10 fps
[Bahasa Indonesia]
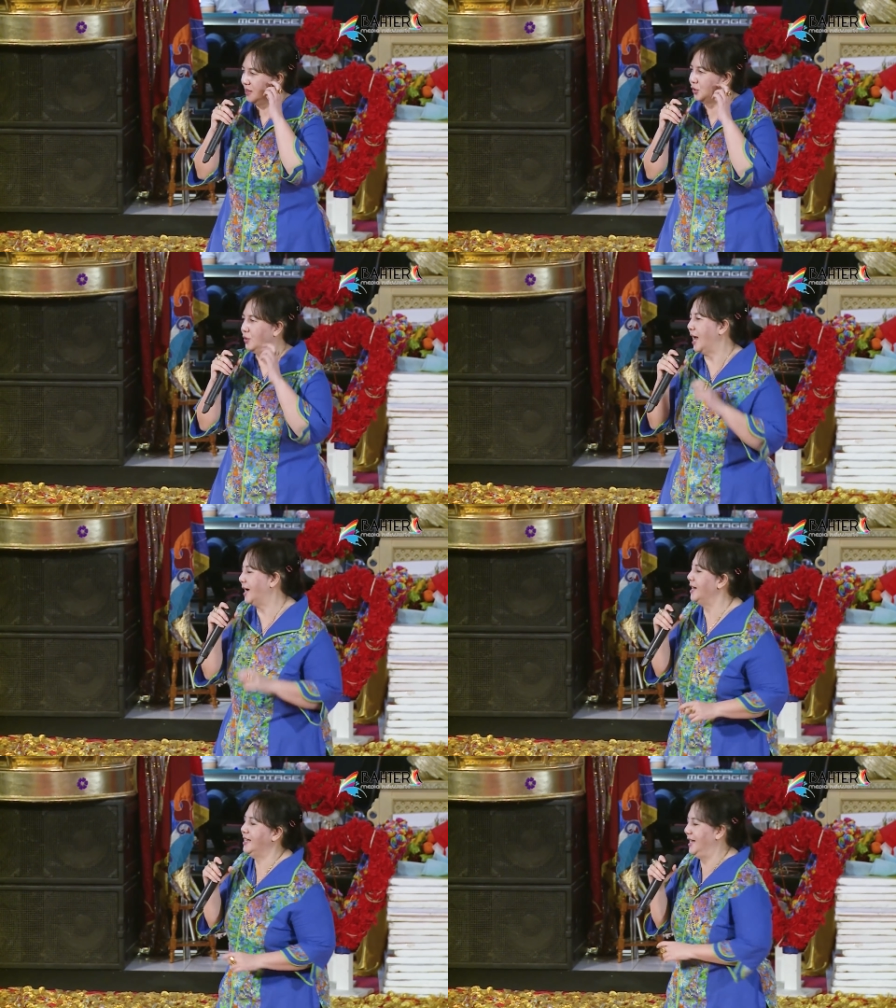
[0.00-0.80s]

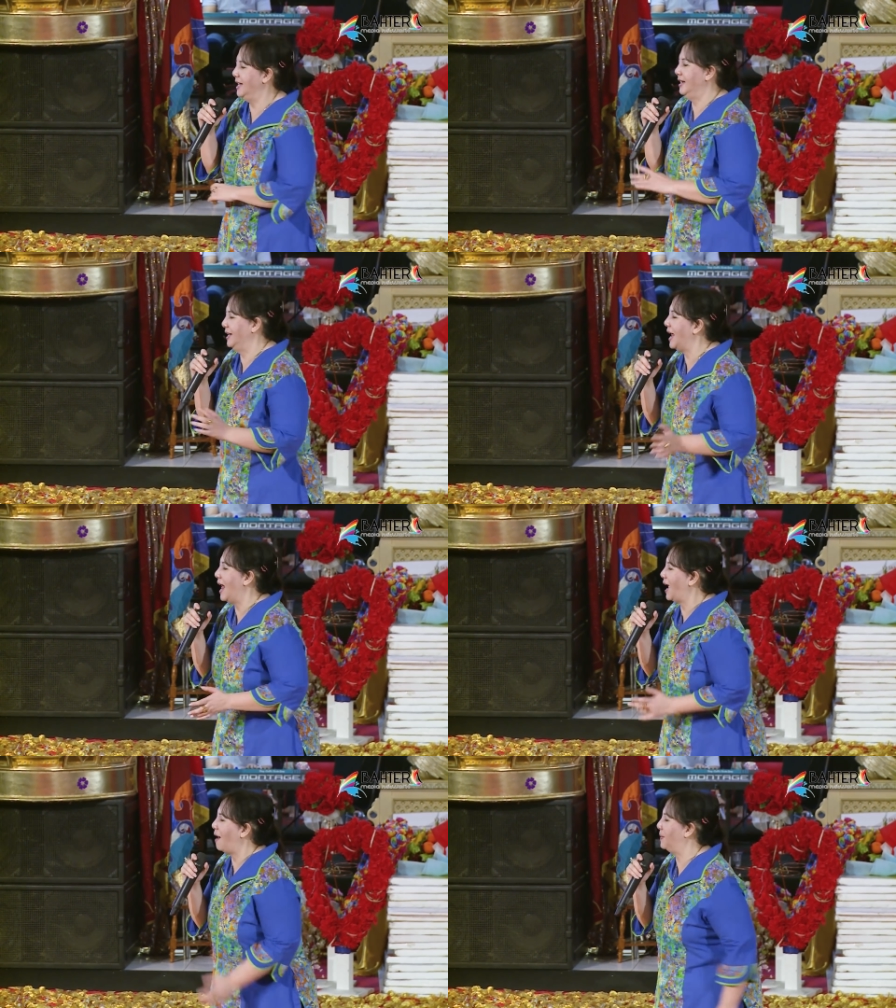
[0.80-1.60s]
saudara ini ini
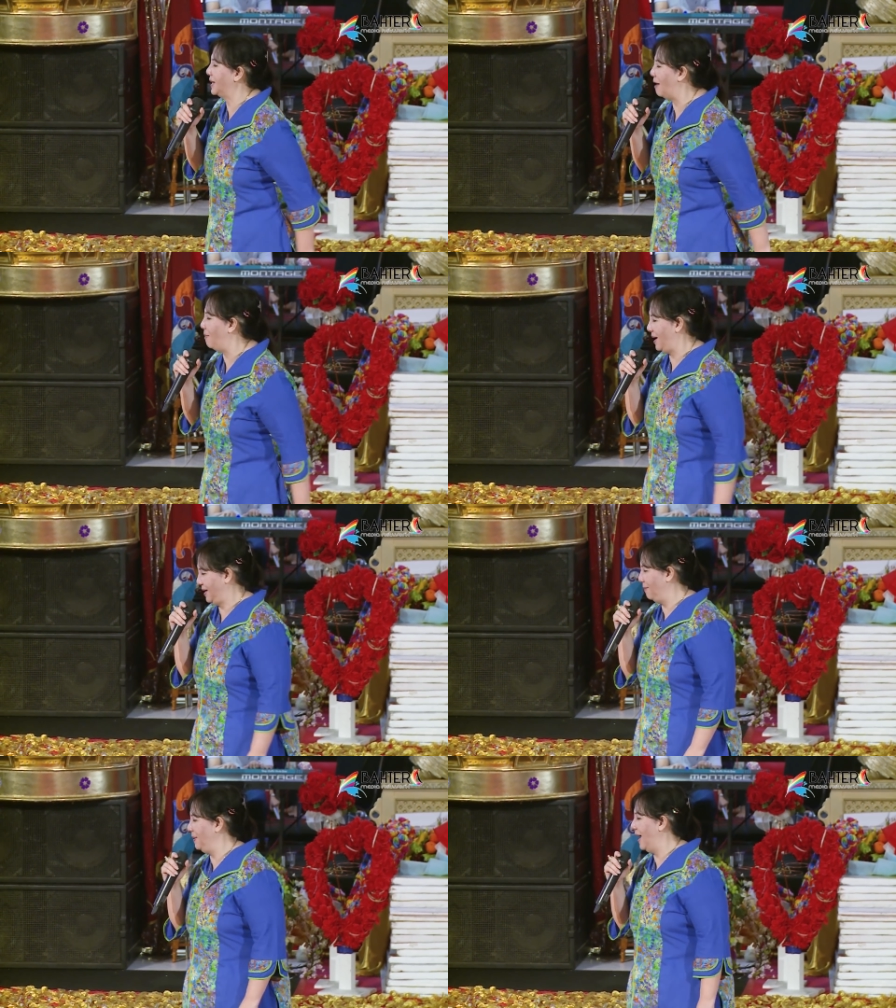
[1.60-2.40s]
langkah pertama
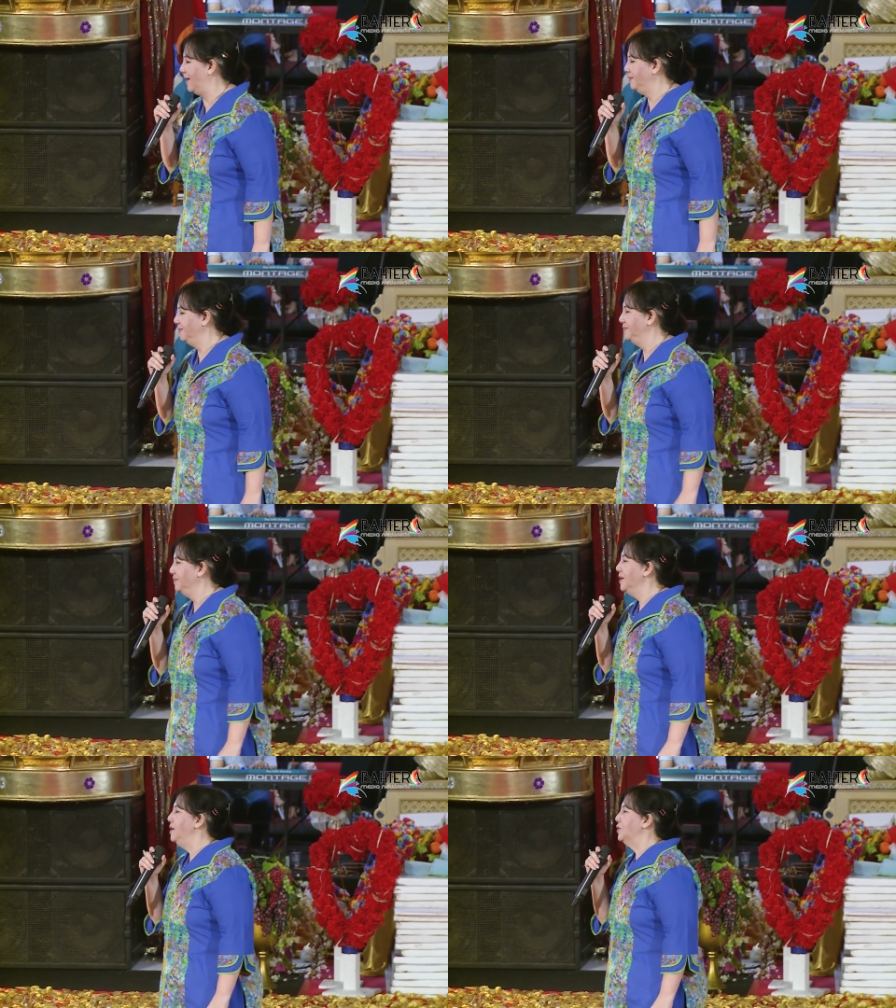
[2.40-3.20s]
dia bilang,
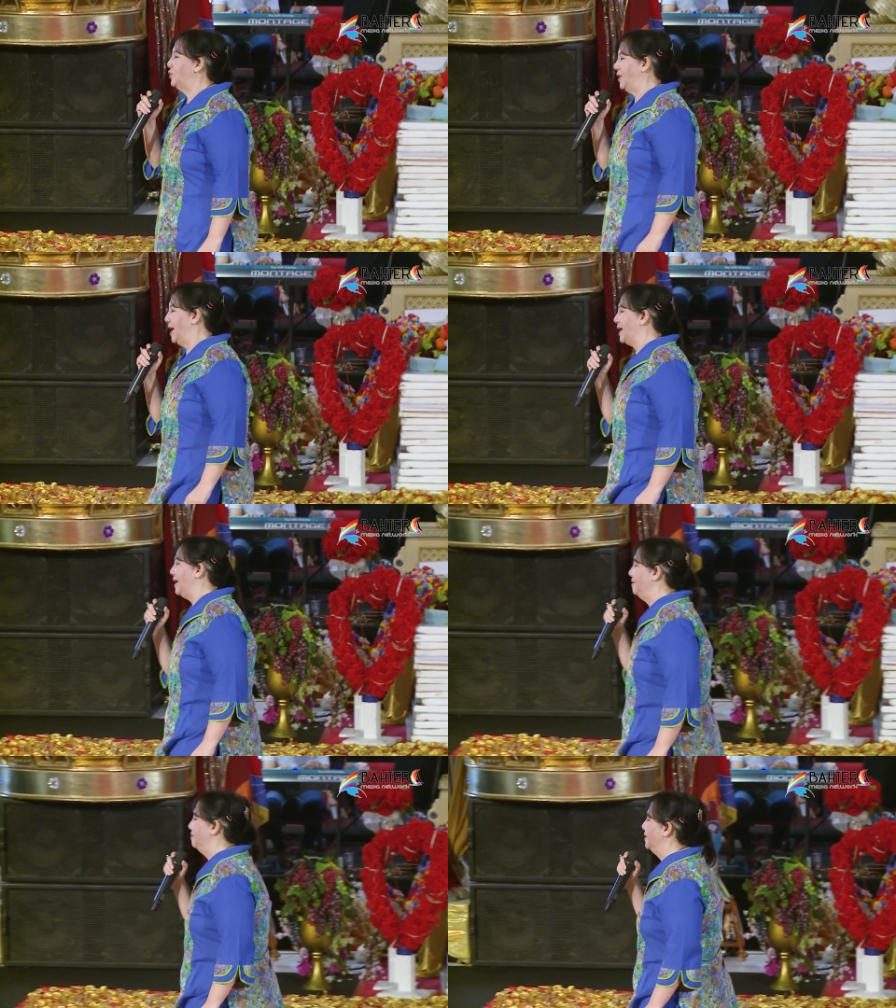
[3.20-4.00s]

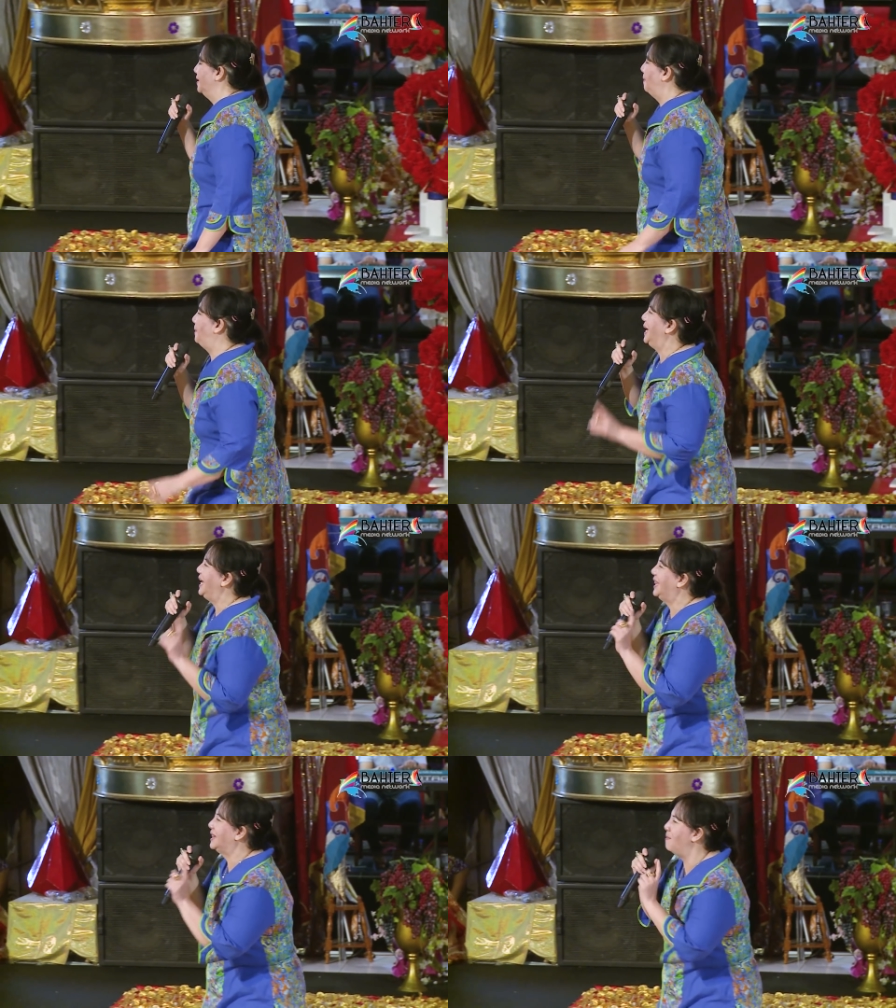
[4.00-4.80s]
saudara
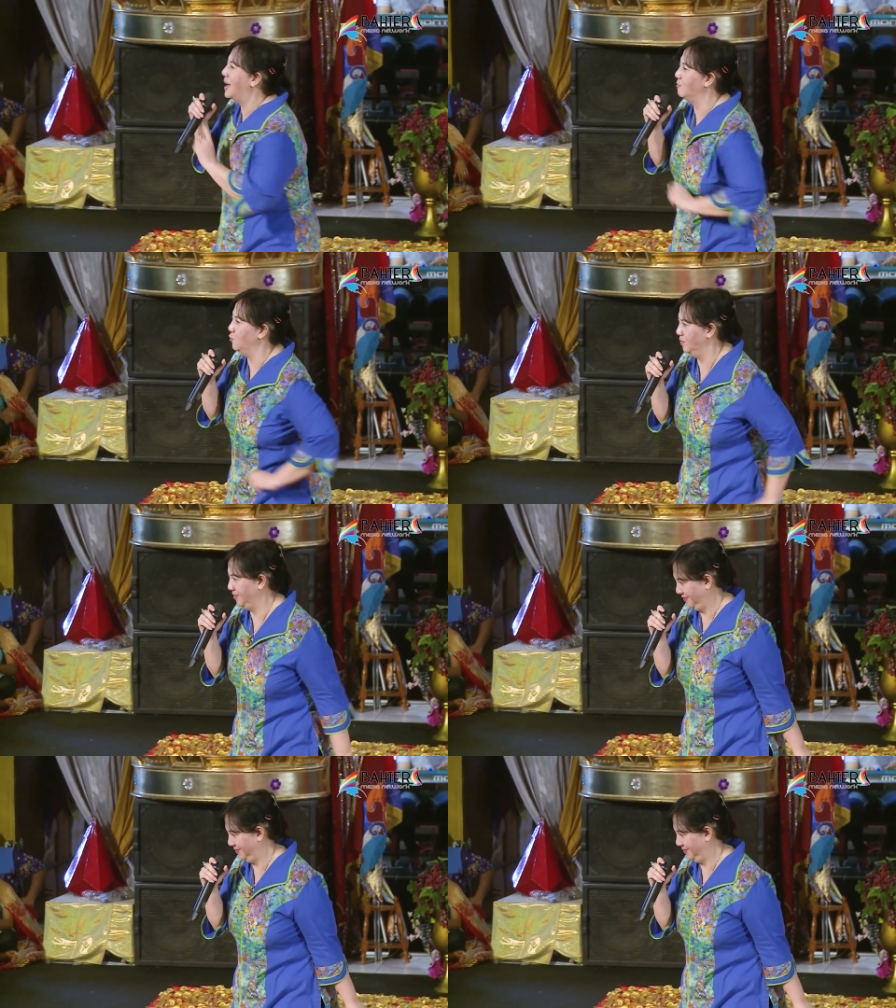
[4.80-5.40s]
pilih temanmu,